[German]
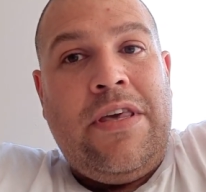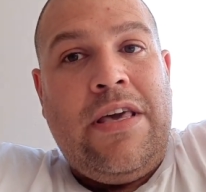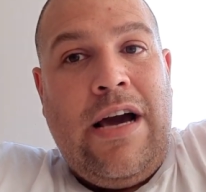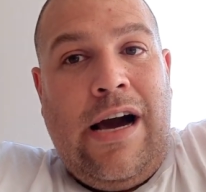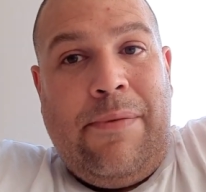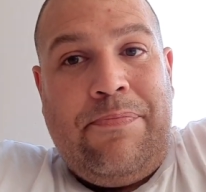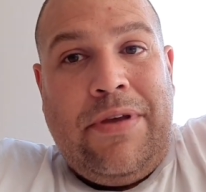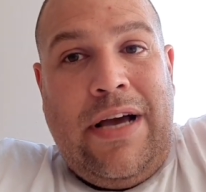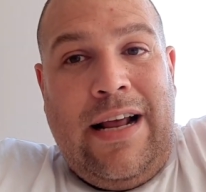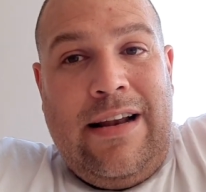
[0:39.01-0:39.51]

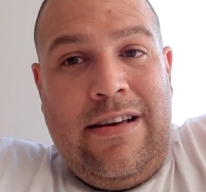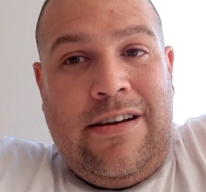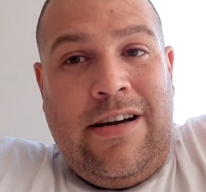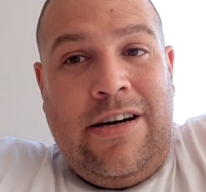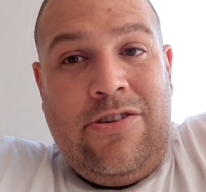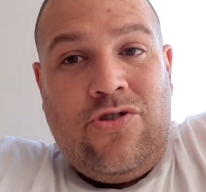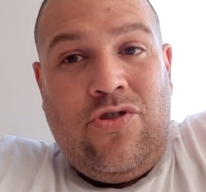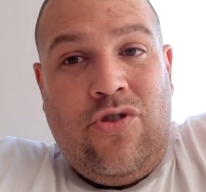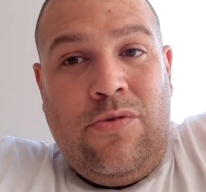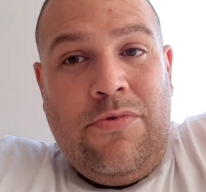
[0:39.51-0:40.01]
Ihr habt alle
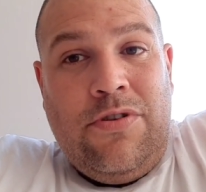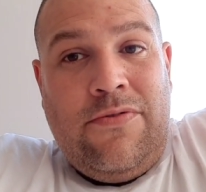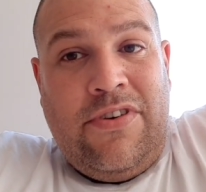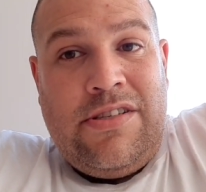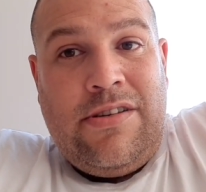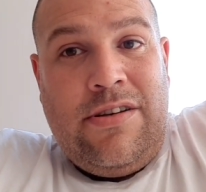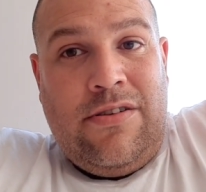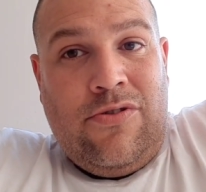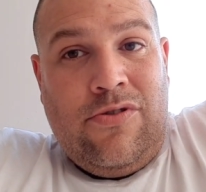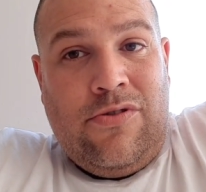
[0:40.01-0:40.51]
kein Strom und
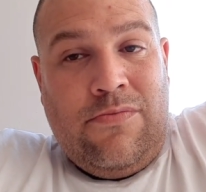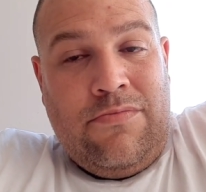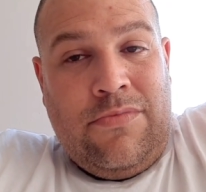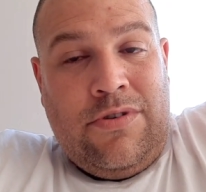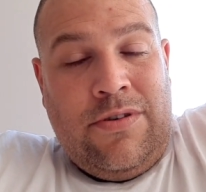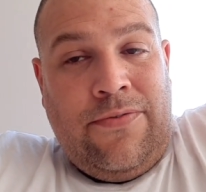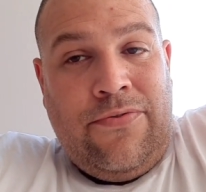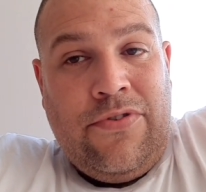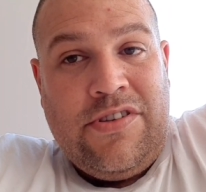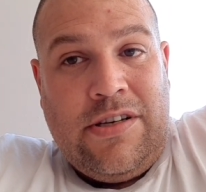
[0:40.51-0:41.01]
Wasser da oben
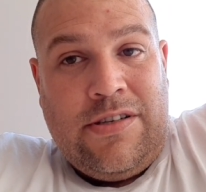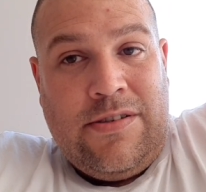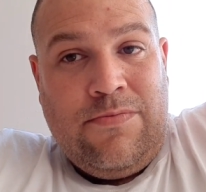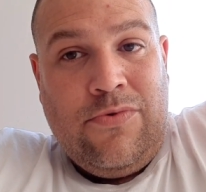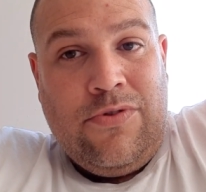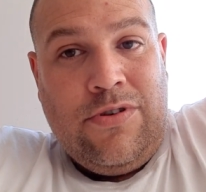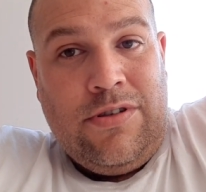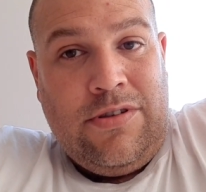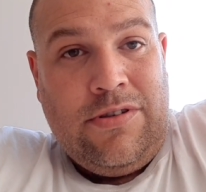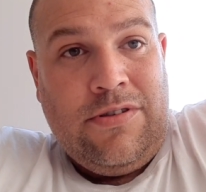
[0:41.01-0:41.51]
für sechs
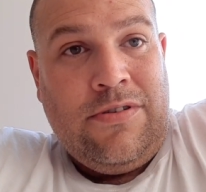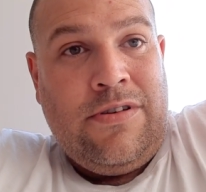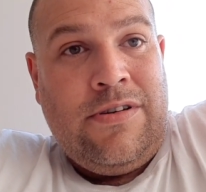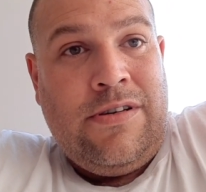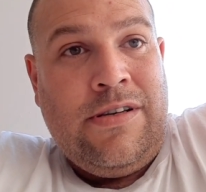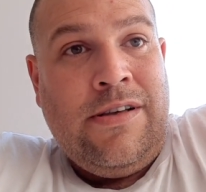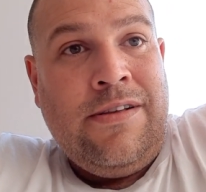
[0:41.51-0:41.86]
Monate.